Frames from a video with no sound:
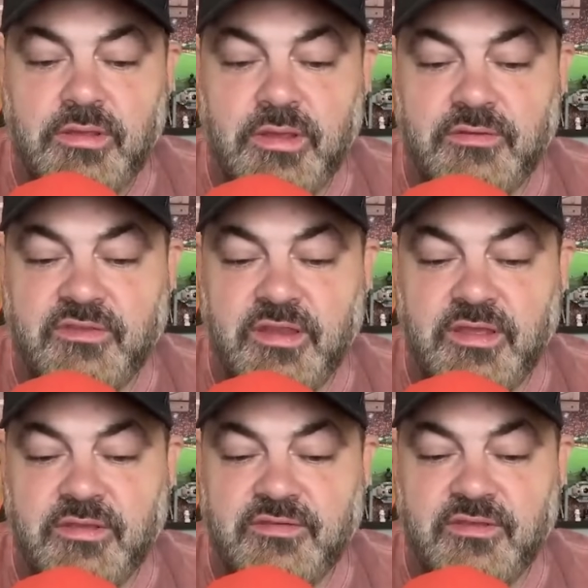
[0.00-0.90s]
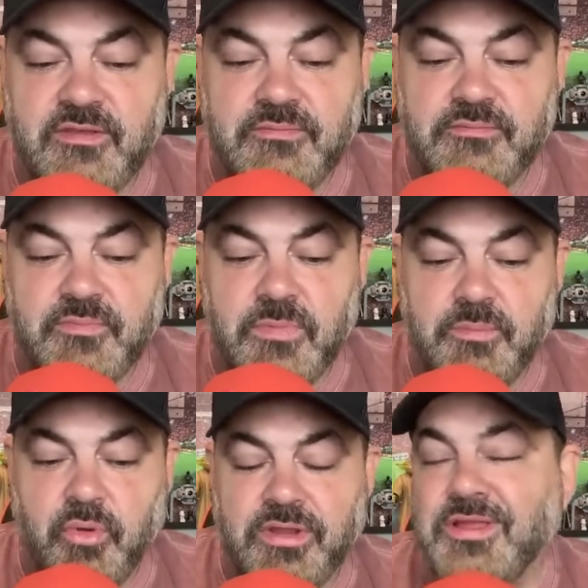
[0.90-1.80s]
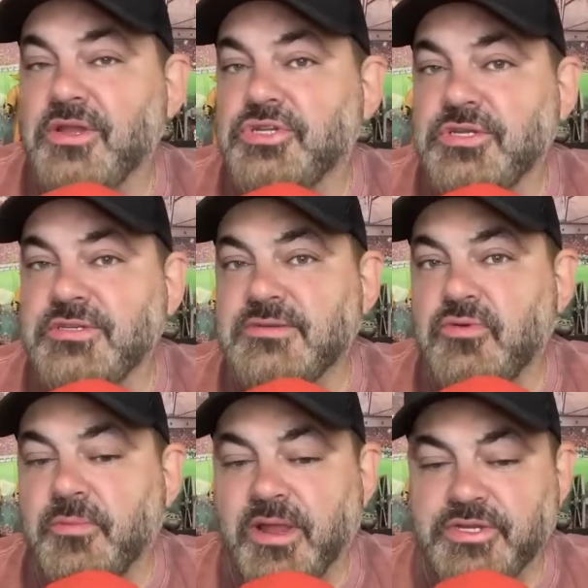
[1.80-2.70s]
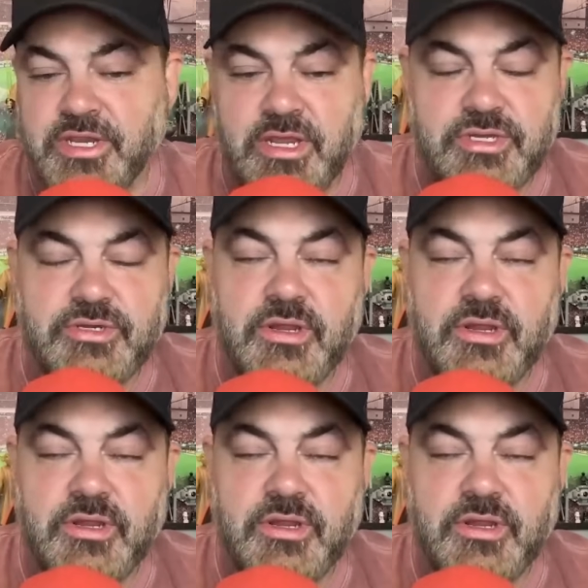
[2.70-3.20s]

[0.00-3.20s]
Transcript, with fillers: é, seria assim importantíssimo para a gente,